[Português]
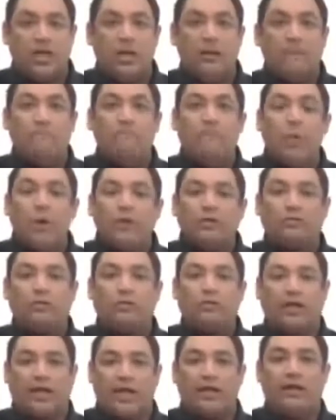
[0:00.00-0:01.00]
Muito
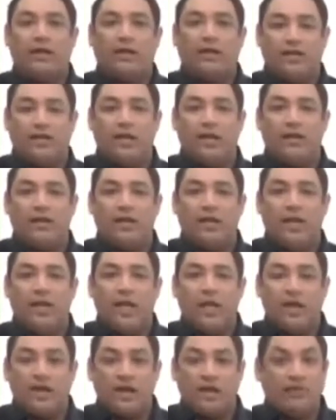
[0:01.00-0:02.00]
da carreira dele
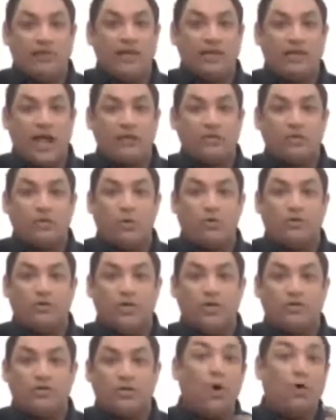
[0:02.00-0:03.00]
é, na verdade,
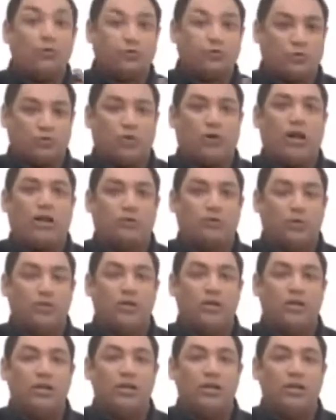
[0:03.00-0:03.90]
conquista de outro jogador.